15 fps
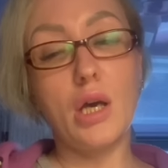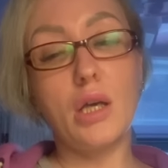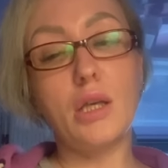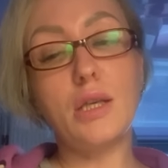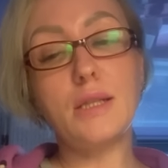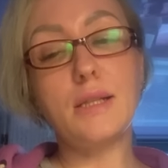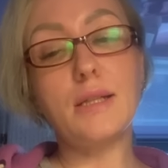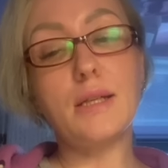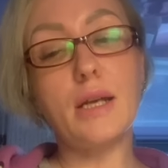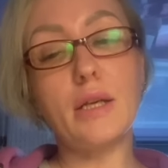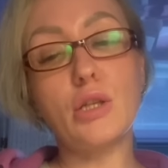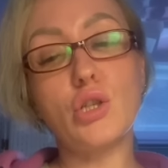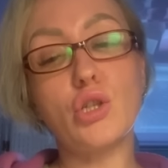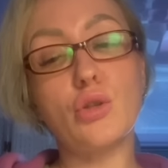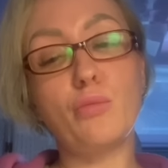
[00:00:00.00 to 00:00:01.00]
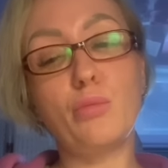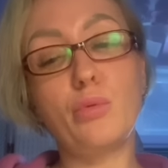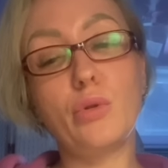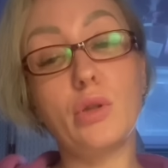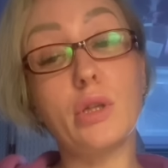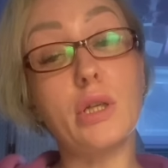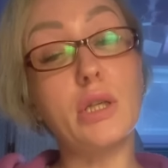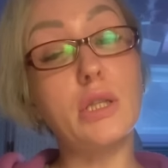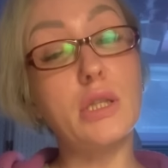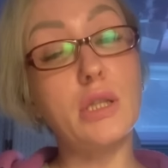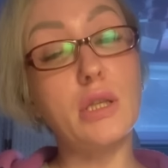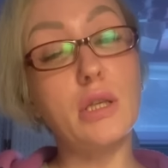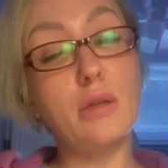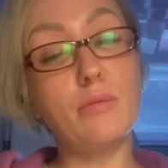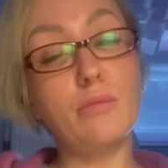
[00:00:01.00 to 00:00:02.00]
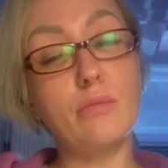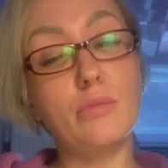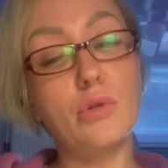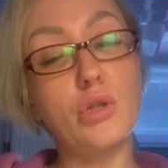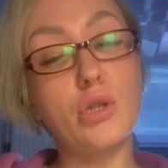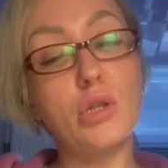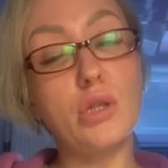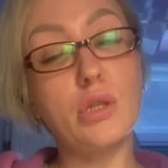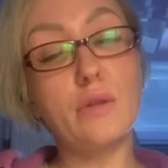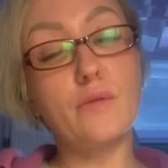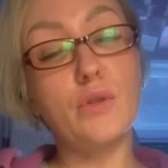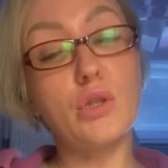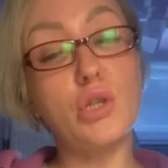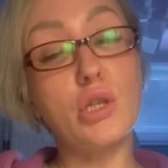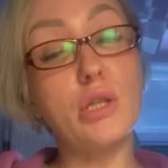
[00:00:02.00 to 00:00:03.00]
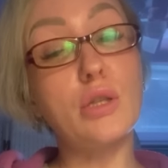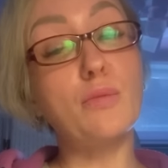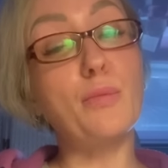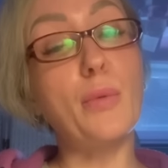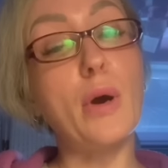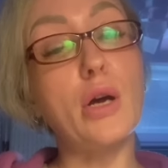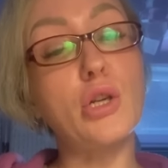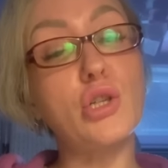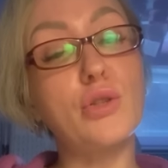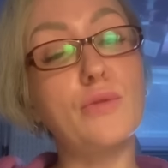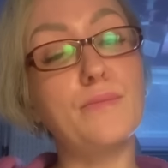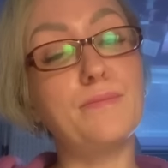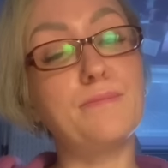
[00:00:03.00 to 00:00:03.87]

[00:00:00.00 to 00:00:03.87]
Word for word: Если раньше был рыцарем жезлов, сейчас паш.